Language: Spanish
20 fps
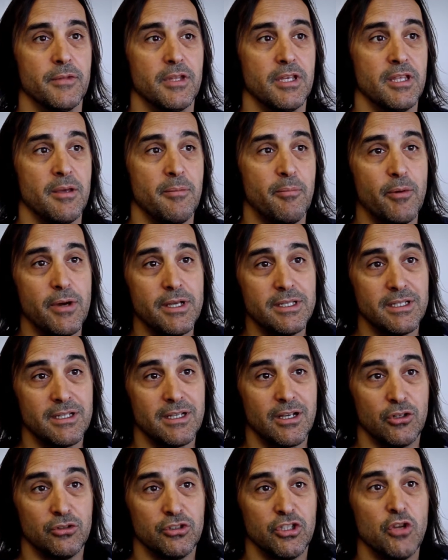y después
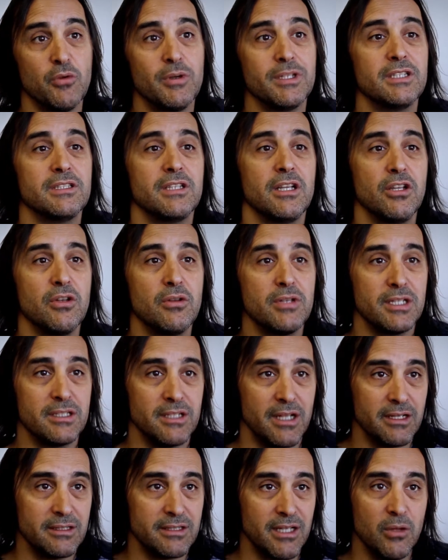continúan detenidos durante
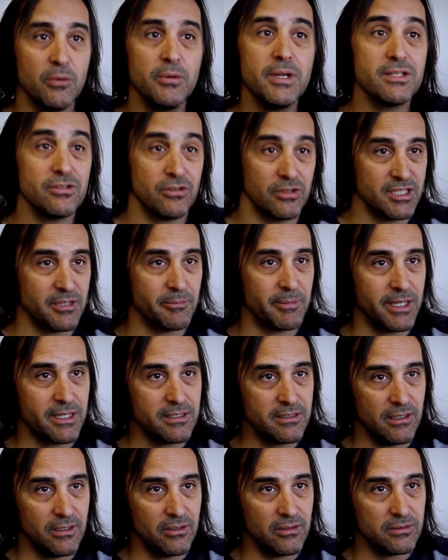la dictadura y son
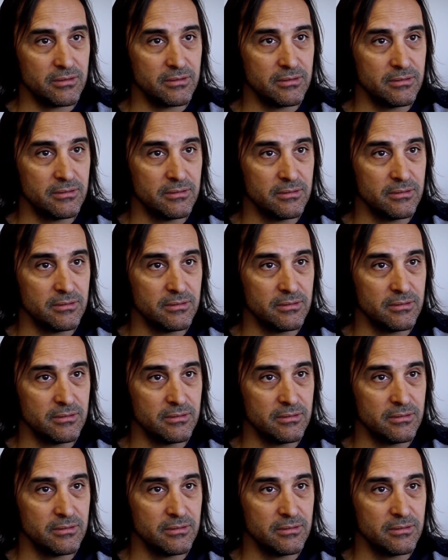desaparecidos.